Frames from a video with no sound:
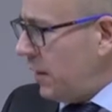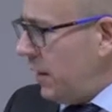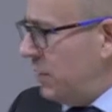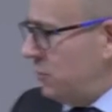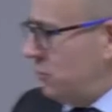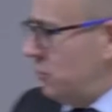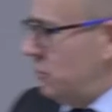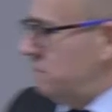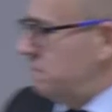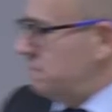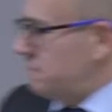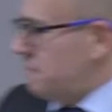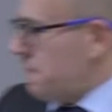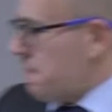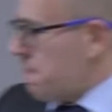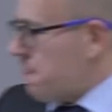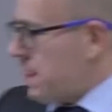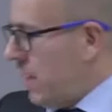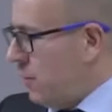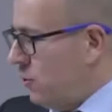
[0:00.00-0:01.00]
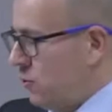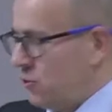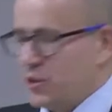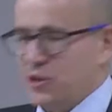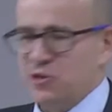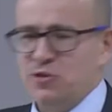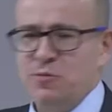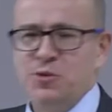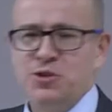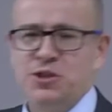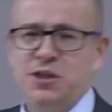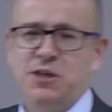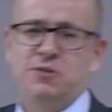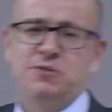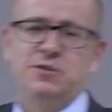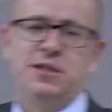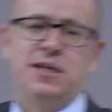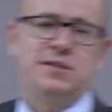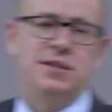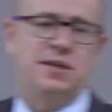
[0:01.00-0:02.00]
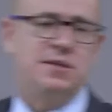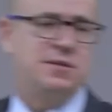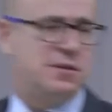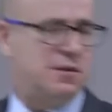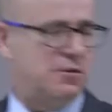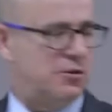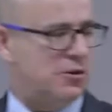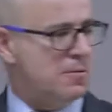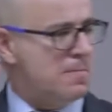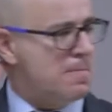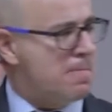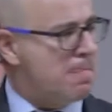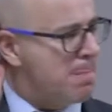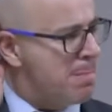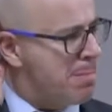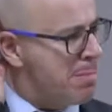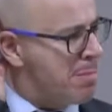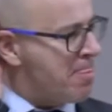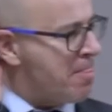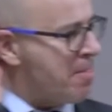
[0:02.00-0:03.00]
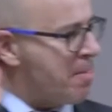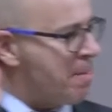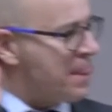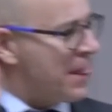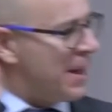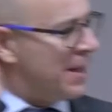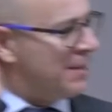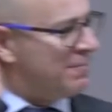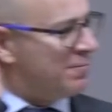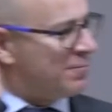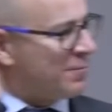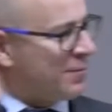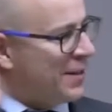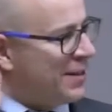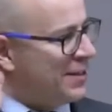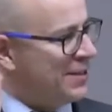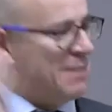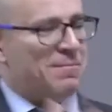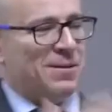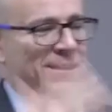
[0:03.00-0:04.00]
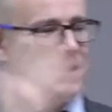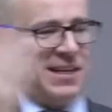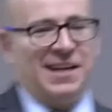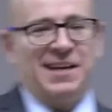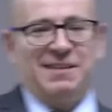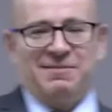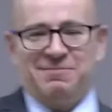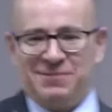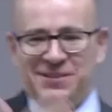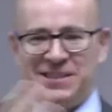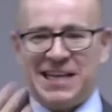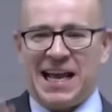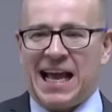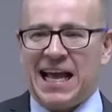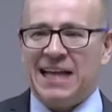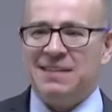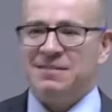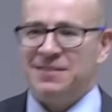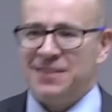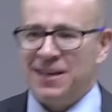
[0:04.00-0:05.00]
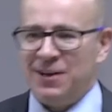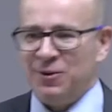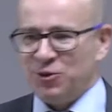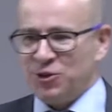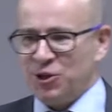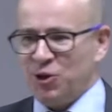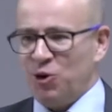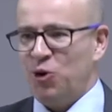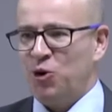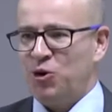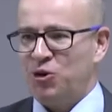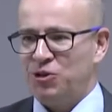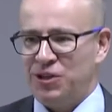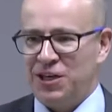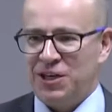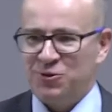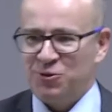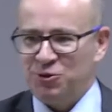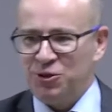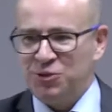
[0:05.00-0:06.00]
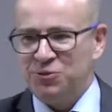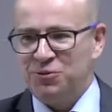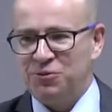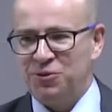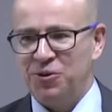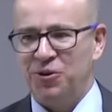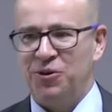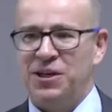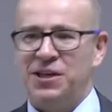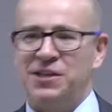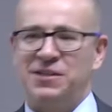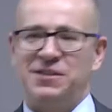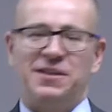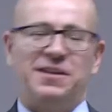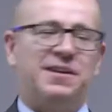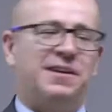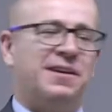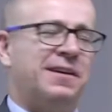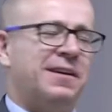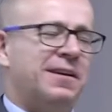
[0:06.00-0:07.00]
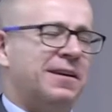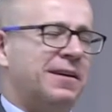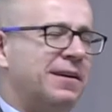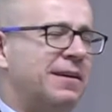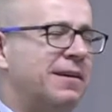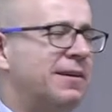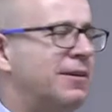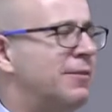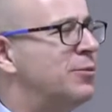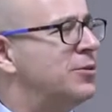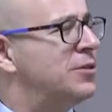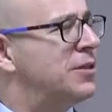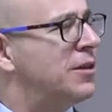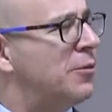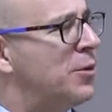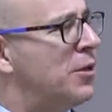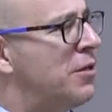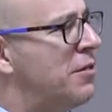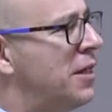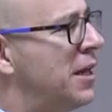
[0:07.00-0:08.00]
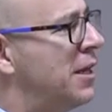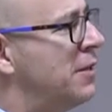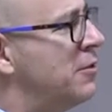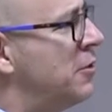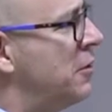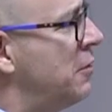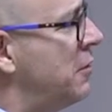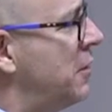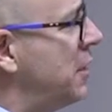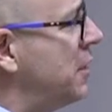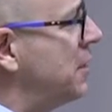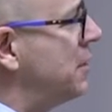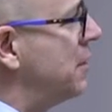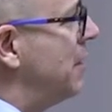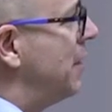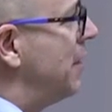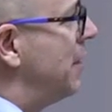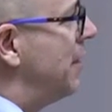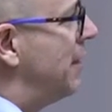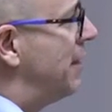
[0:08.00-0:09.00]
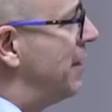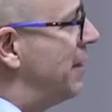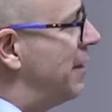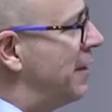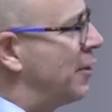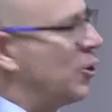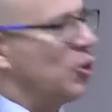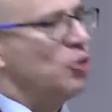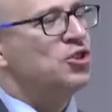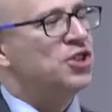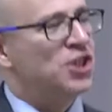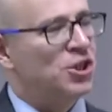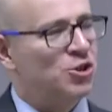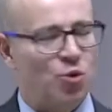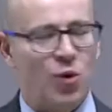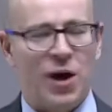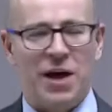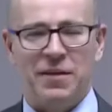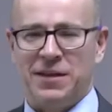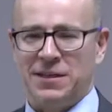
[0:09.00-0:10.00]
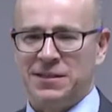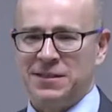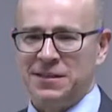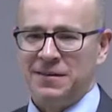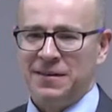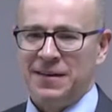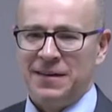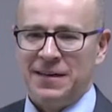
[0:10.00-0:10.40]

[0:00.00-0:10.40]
Eso, para los que somos hijos de la transición, siempre se, canta los elogios de las constituciones, eh, eh, como ¿cómo, decían entonces? Eh, consensuadas.